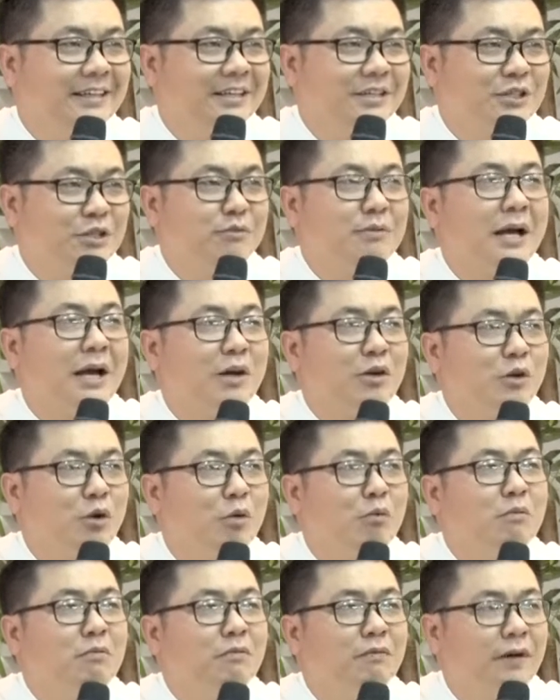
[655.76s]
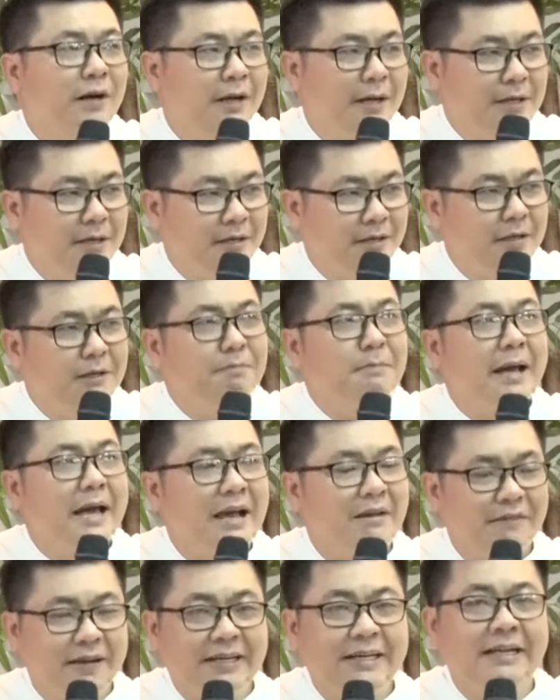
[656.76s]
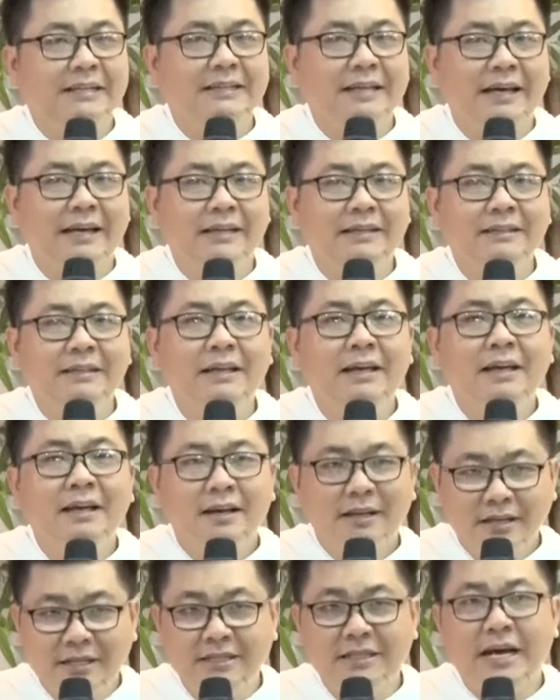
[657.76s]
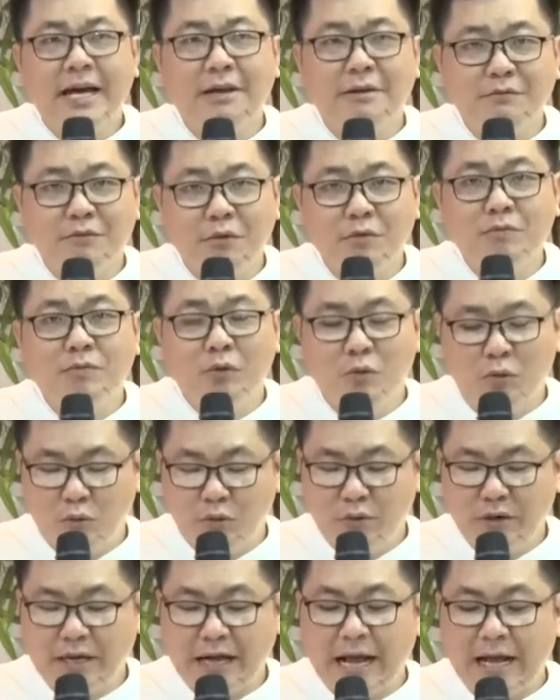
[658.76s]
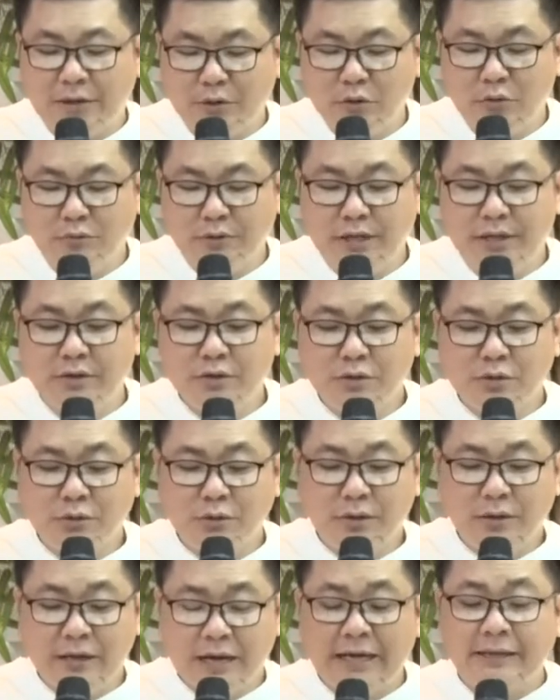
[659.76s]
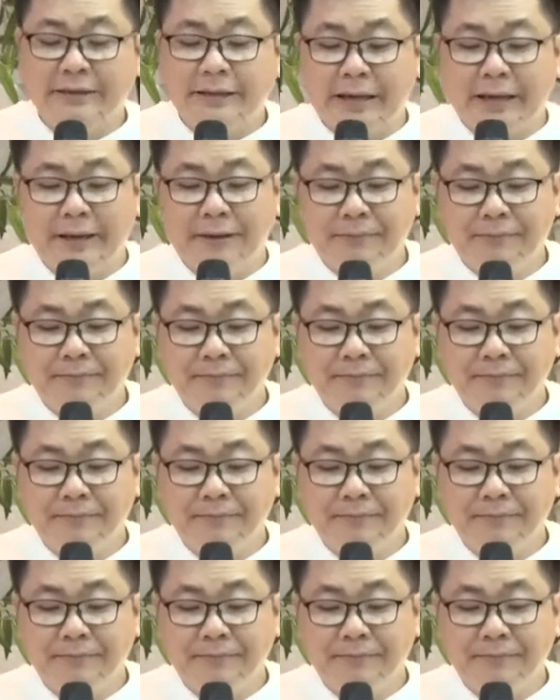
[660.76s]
chúng ta cùng với đức mẹ và các thánh cử hành phụng vụ ca tụng thiên chúa là thế